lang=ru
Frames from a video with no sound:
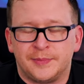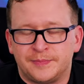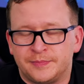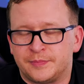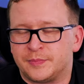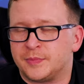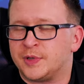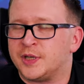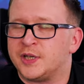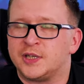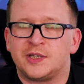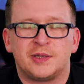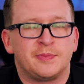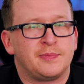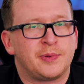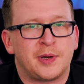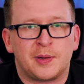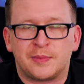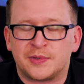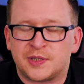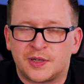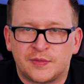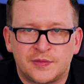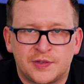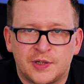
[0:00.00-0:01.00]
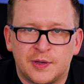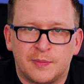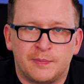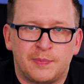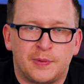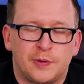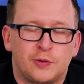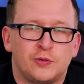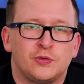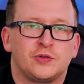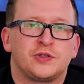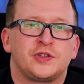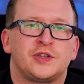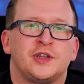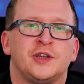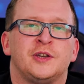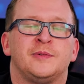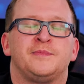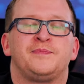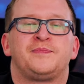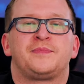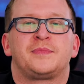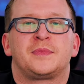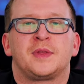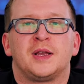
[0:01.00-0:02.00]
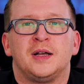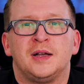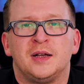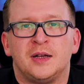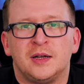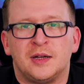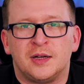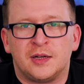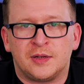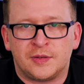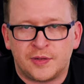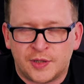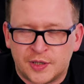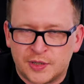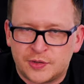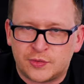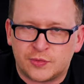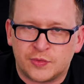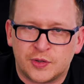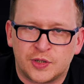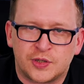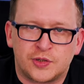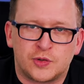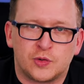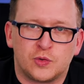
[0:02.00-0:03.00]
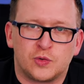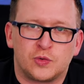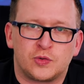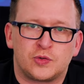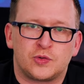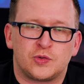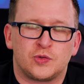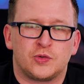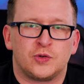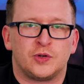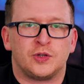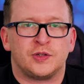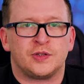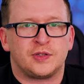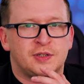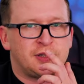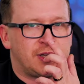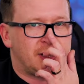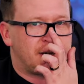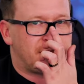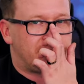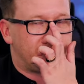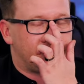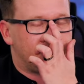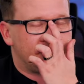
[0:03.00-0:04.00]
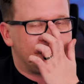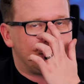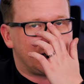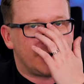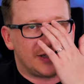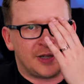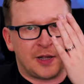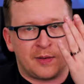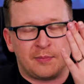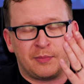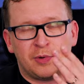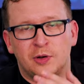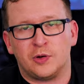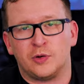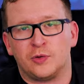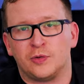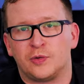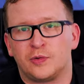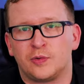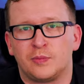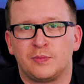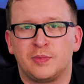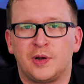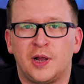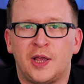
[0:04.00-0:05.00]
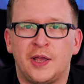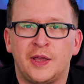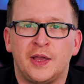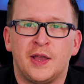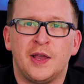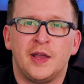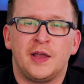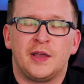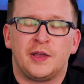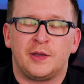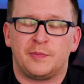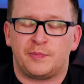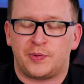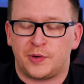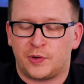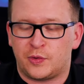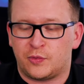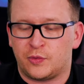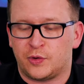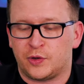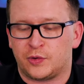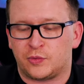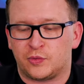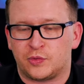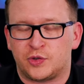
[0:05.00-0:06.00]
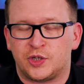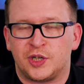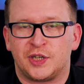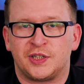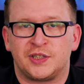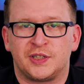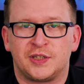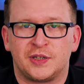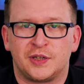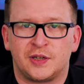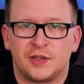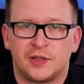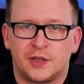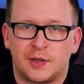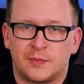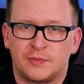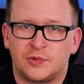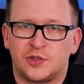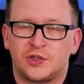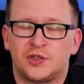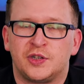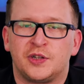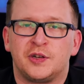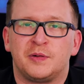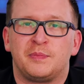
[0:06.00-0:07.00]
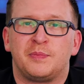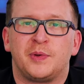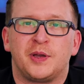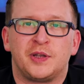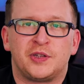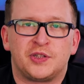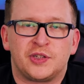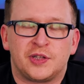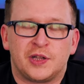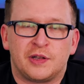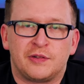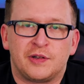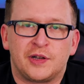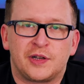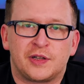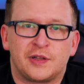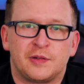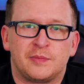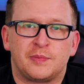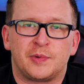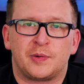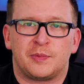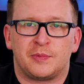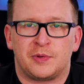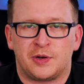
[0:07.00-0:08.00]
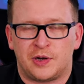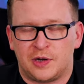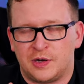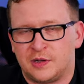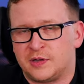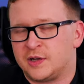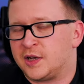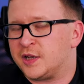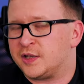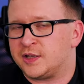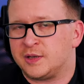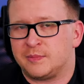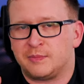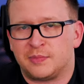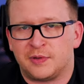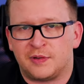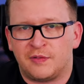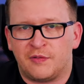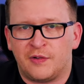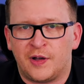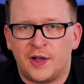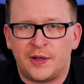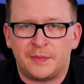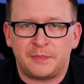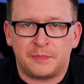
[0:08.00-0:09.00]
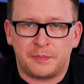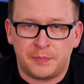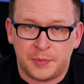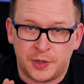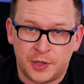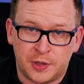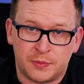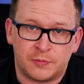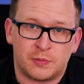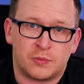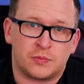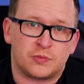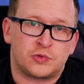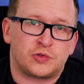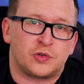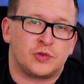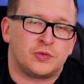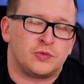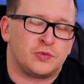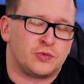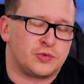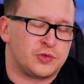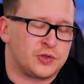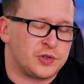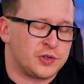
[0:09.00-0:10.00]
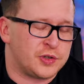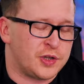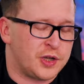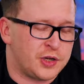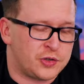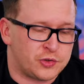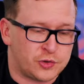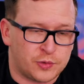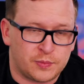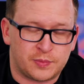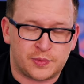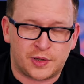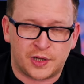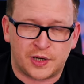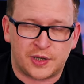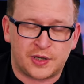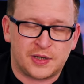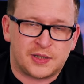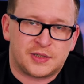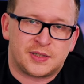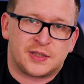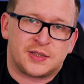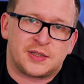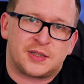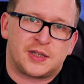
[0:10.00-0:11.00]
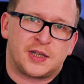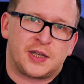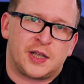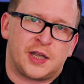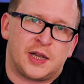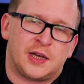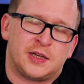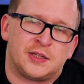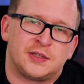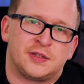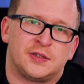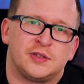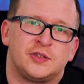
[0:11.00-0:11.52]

Если прям совсем по-русски, а, есть у нас аукцион, стартовая цена миллион рублей, и приходят участники, там 4-5 человек, например, или хотя бы 2 минимум, что нужно, да, чтобы торги состоялись.